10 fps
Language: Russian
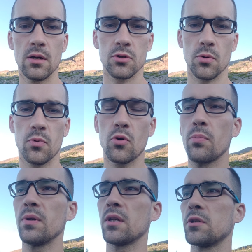Чтобы
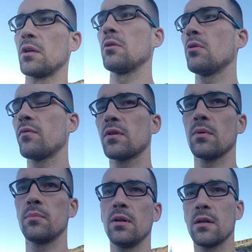купить очередной
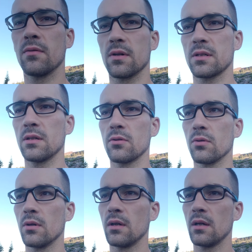автомобиль, квартиру